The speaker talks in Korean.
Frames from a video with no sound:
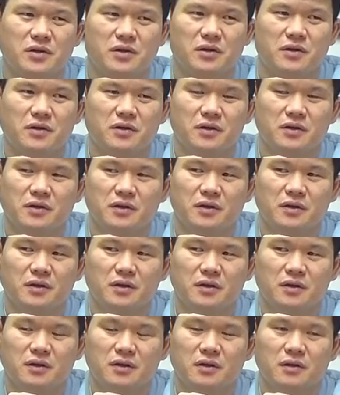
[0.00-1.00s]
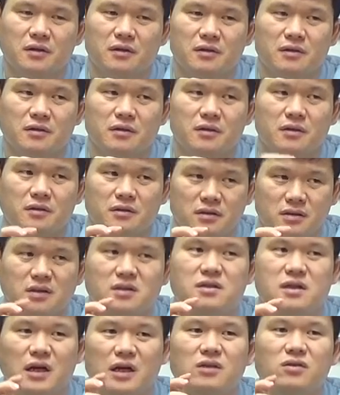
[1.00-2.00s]
어,
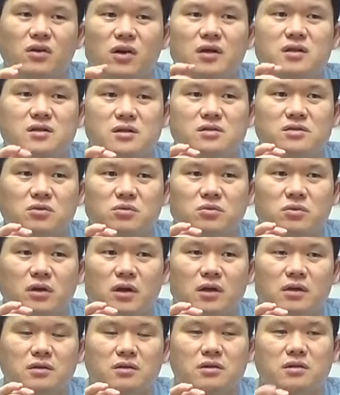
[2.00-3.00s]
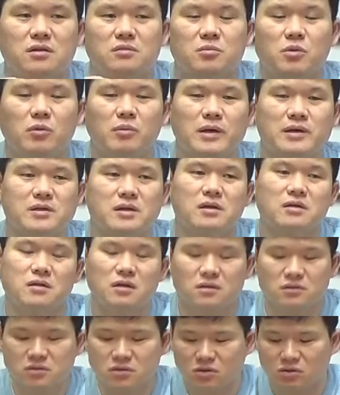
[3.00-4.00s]
디자이너가 있을 정도야. 그 특히 뭐 마세라티
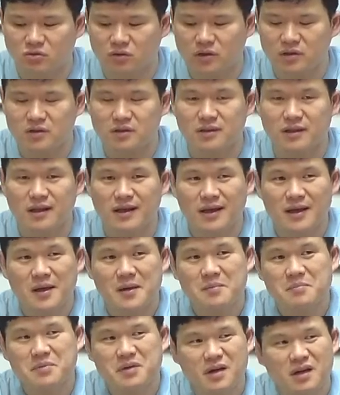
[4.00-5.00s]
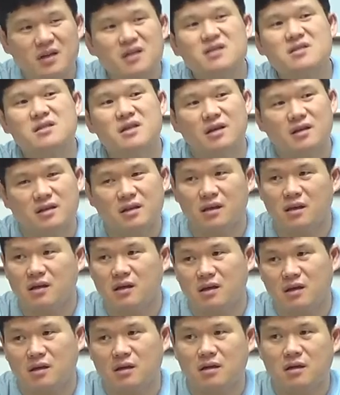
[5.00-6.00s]
같은 경우에는 피아니스트한테
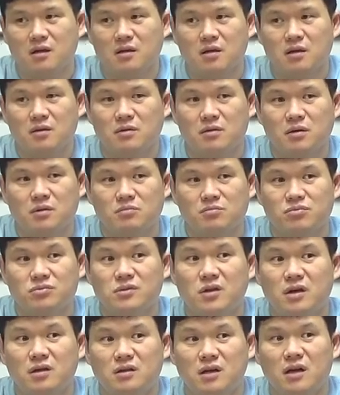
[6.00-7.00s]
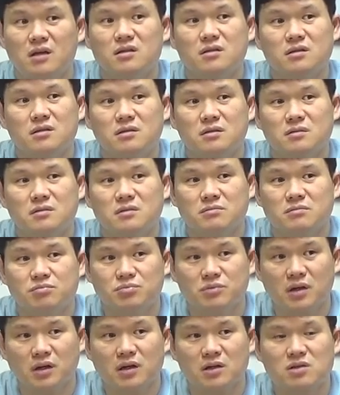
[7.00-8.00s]
부탁을 한,
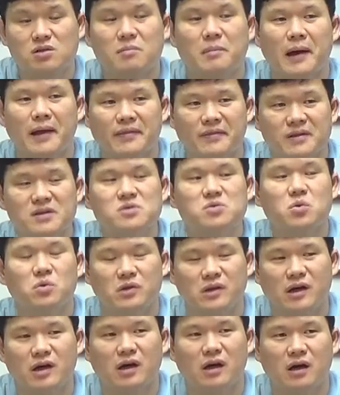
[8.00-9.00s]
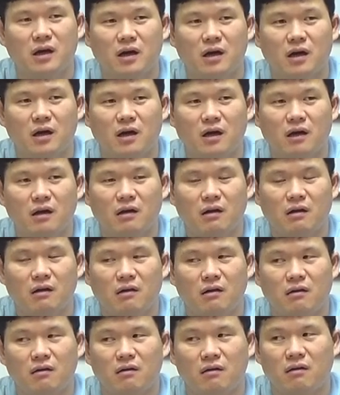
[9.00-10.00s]
부탁을 해서 만든 소리야.
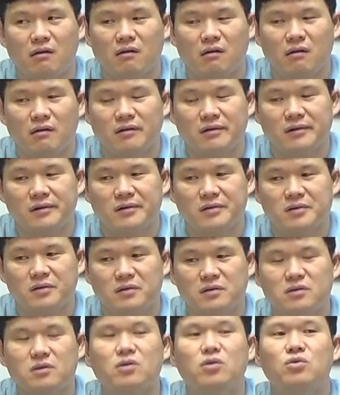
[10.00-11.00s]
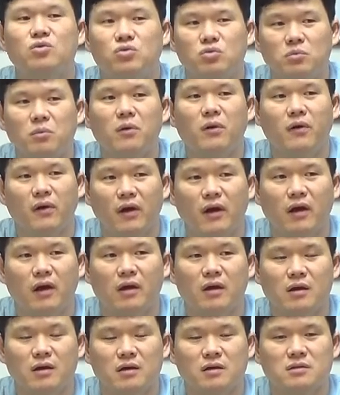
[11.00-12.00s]
어, 그래서 그걸로 유명해.
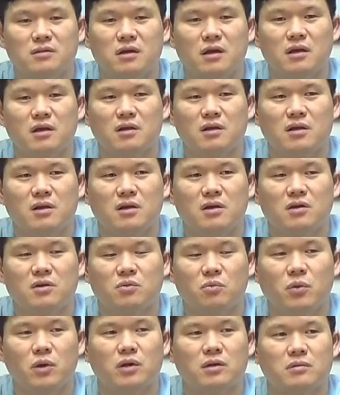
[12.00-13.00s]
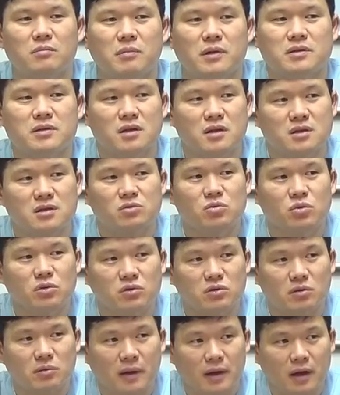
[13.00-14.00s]
근데 왜 마세라티 소리
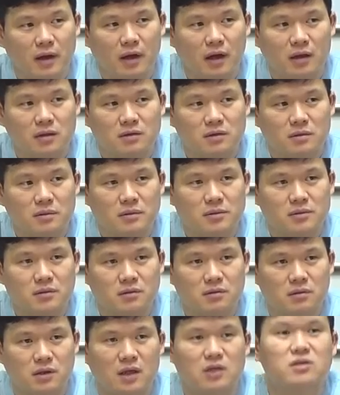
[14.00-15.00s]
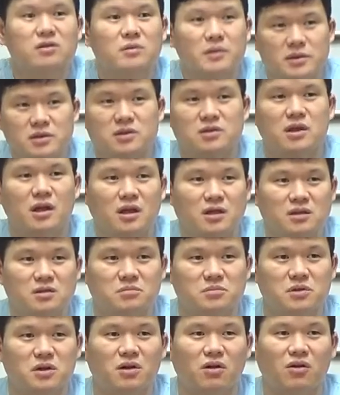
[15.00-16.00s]
들어봐 안 들어봐서 안 들어봐서 얘가
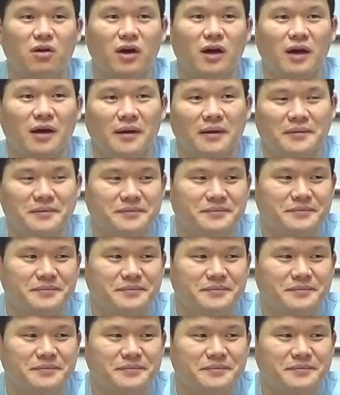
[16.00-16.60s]
지금 이럴 거야.